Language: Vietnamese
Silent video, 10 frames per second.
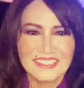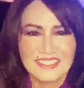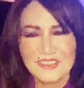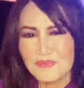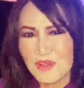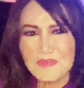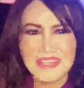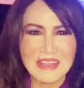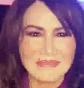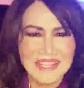lúc đó mình
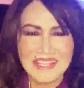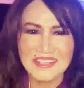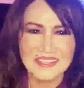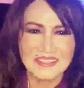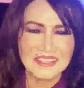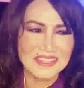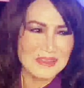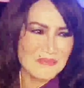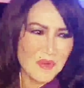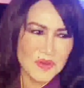cảm thấy cái
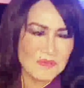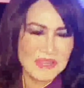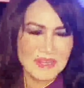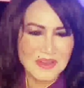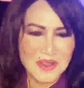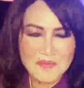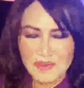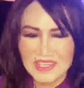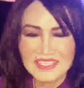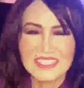tâm hồn mình nó có một
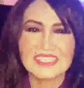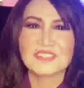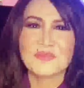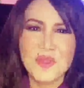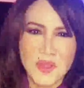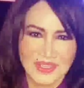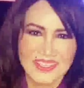cái gì dịu ngọt